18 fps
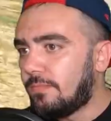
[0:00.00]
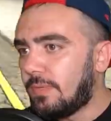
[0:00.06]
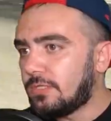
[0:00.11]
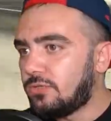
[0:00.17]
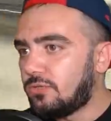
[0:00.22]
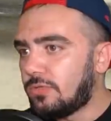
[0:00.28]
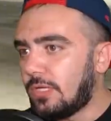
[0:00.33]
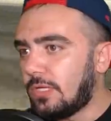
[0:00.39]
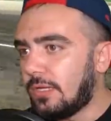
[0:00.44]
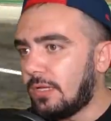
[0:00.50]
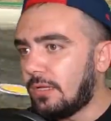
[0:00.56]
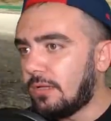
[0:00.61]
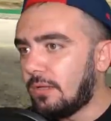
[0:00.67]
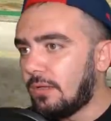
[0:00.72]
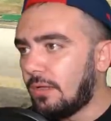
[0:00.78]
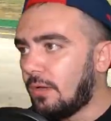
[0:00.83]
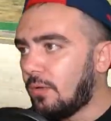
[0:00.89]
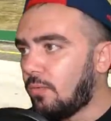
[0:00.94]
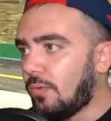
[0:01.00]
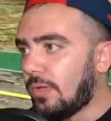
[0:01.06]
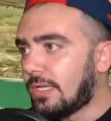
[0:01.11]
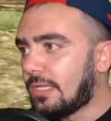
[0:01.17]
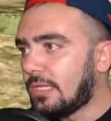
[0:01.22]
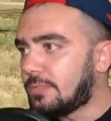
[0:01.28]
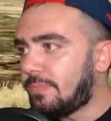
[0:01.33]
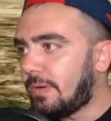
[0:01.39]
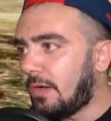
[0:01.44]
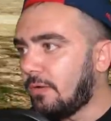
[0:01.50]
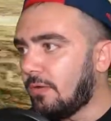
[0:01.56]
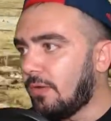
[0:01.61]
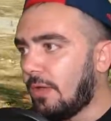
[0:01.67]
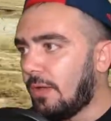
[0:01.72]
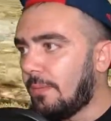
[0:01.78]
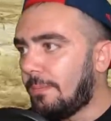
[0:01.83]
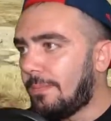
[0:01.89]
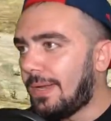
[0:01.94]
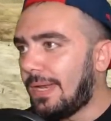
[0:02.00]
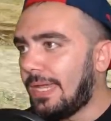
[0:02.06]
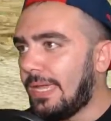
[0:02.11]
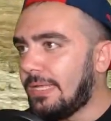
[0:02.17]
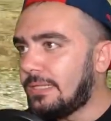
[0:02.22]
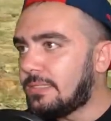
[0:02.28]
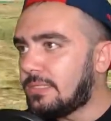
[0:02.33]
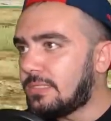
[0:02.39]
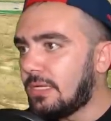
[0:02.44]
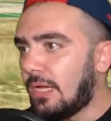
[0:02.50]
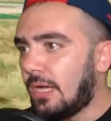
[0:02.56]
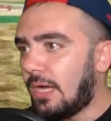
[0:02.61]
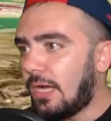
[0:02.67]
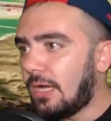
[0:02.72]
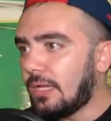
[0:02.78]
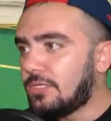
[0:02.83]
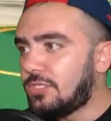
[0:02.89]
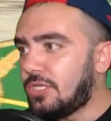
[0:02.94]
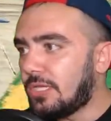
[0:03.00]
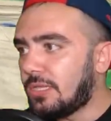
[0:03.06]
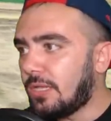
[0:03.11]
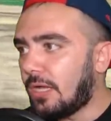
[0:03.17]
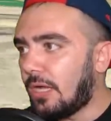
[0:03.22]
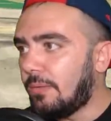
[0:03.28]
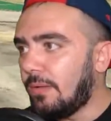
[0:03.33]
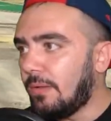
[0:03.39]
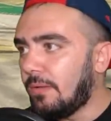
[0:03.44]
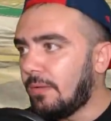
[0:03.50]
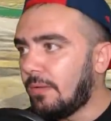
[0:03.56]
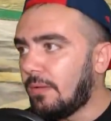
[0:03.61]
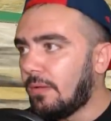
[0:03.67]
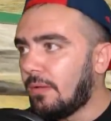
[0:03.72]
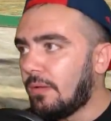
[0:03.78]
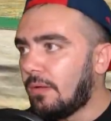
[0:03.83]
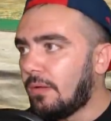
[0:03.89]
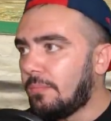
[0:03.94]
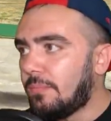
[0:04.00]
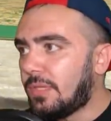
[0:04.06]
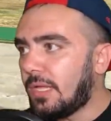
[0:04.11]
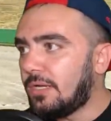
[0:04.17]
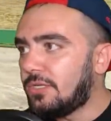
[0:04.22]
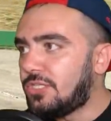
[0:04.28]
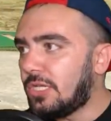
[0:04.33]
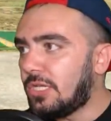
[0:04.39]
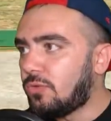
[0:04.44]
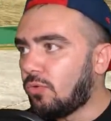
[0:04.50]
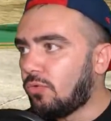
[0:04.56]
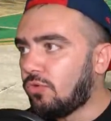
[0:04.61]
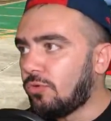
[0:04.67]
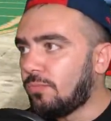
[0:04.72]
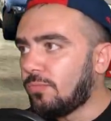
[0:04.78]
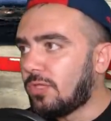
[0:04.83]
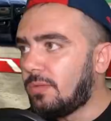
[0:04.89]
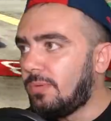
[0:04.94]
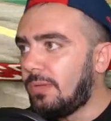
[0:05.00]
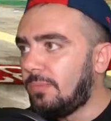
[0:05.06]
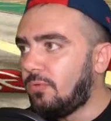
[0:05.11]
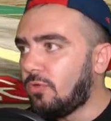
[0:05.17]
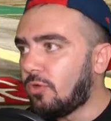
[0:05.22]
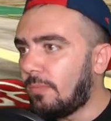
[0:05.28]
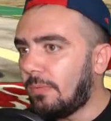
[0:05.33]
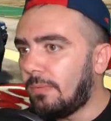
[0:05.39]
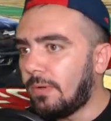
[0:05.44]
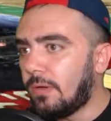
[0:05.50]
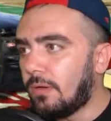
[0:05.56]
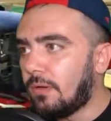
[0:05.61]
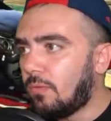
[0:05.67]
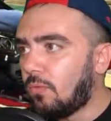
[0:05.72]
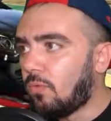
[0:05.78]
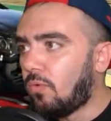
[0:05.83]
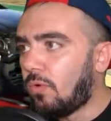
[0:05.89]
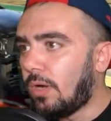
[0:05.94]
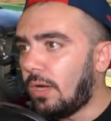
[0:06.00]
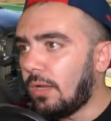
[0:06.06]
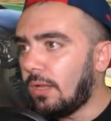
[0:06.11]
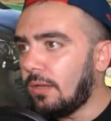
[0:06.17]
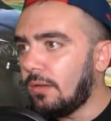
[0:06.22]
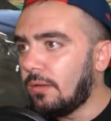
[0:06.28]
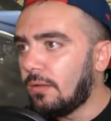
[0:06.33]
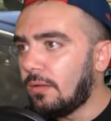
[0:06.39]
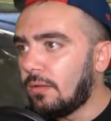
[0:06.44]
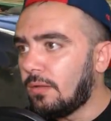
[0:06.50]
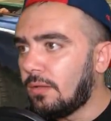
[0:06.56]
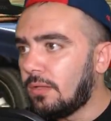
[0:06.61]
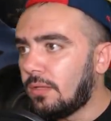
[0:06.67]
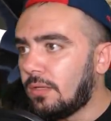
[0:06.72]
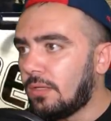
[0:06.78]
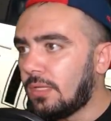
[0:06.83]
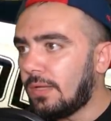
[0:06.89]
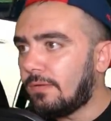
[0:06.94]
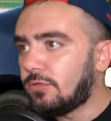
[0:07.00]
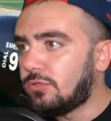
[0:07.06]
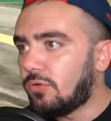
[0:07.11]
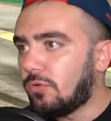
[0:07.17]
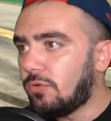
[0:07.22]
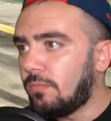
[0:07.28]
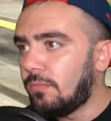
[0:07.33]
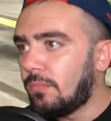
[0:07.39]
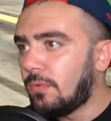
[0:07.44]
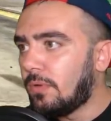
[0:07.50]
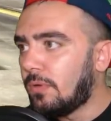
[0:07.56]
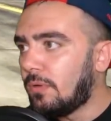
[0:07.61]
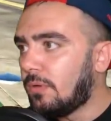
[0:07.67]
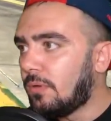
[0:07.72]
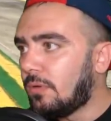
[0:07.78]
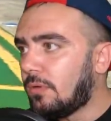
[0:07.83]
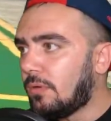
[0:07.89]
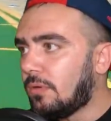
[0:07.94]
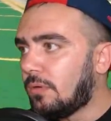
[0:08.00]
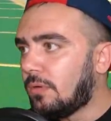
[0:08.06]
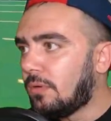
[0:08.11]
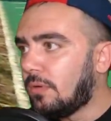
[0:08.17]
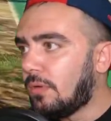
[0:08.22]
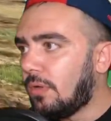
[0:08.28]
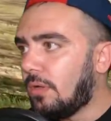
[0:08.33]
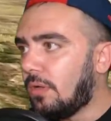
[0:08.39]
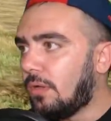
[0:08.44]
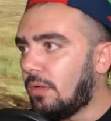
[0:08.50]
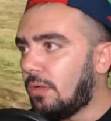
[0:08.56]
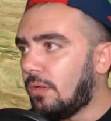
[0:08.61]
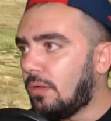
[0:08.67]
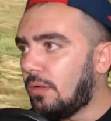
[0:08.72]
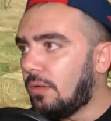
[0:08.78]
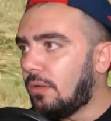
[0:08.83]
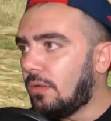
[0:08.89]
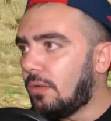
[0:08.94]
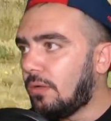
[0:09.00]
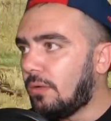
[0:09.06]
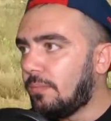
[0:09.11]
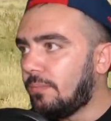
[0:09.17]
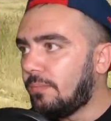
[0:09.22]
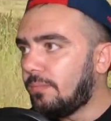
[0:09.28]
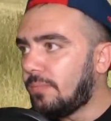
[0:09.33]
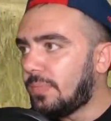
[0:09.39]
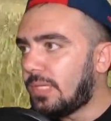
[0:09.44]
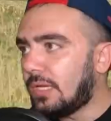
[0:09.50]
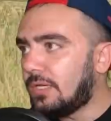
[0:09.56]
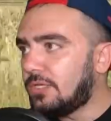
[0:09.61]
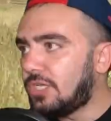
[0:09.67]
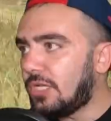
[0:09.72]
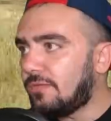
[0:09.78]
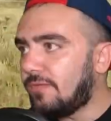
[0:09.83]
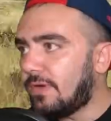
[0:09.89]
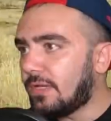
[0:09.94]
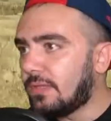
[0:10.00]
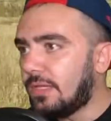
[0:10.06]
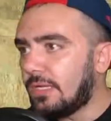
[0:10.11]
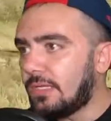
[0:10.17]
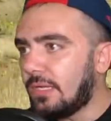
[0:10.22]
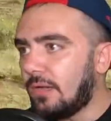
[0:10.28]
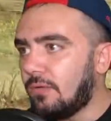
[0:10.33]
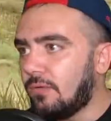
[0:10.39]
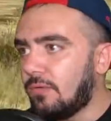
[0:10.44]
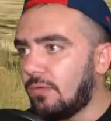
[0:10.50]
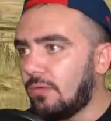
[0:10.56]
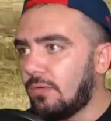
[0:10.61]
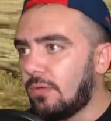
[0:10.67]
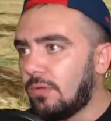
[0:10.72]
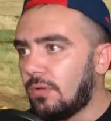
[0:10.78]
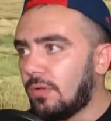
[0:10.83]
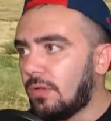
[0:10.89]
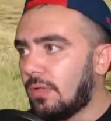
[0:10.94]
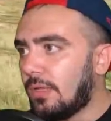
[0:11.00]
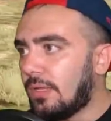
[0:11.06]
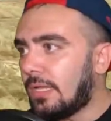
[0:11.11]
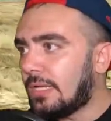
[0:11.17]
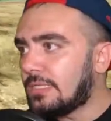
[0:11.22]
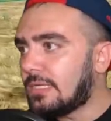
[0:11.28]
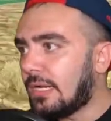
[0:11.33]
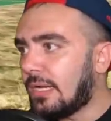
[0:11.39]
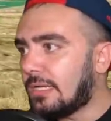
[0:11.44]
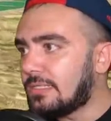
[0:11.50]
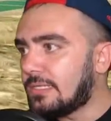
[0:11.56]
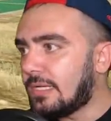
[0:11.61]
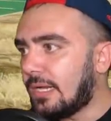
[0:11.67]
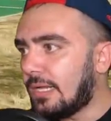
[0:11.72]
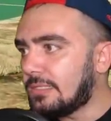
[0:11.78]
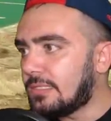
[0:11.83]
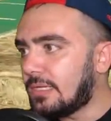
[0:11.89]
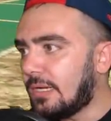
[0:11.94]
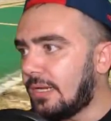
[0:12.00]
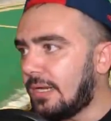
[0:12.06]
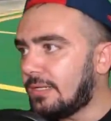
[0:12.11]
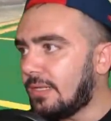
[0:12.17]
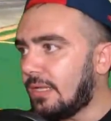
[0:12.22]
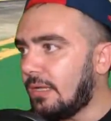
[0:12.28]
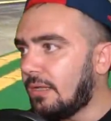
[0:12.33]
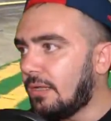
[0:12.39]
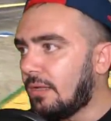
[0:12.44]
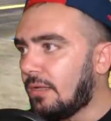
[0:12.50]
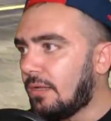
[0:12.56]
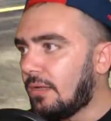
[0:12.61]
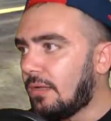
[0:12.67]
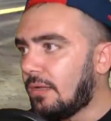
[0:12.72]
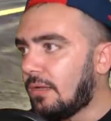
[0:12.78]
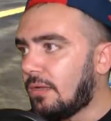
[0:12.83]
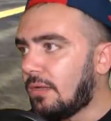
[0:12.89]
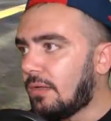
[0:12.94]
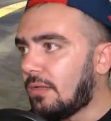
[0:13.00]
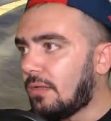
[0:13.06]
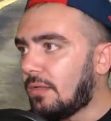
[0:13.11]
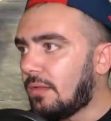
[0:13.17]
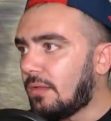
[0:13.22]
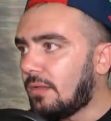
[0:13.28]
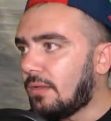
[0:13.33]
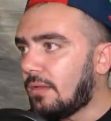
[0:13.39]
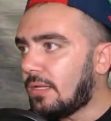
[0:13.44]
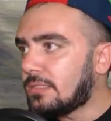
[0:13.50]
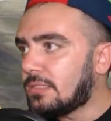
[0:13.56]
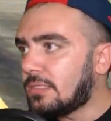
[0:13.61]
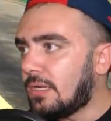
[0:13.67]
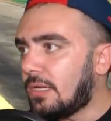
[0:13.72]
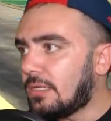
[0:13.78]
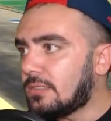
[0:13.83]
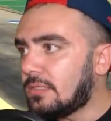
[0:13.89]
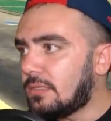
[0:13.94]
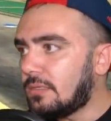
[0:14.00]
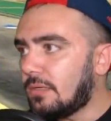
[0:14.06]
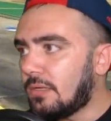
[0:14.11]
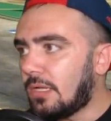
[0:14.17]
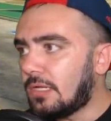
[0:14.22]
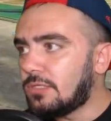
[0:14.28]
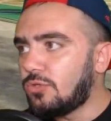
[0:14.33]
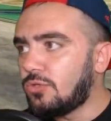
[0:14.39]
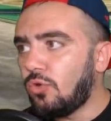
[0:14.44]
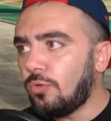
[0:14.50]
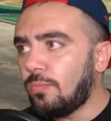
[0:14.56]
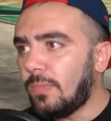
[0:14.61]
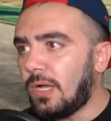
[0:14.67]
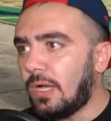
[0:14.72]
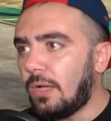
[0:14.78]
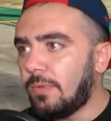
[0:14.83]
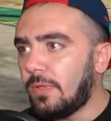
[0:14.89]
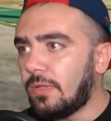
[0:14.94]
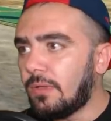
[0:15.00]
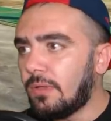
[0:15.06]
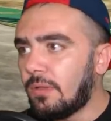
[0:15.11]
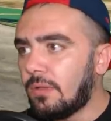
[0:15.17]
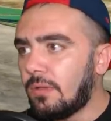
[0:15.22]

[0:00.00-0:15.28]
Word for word: Bas şuradan ha. Vehicle spawn. Planes. Hangi jette abi? Bir tane jette olur mu ki bilmiyorum ama. Oha lan. Yavaş oğlum. Ee, bir tane jet var. Nerede lan o? Lazer lazer lazer nerede? Lazer lazer. Lazer yok mu abi?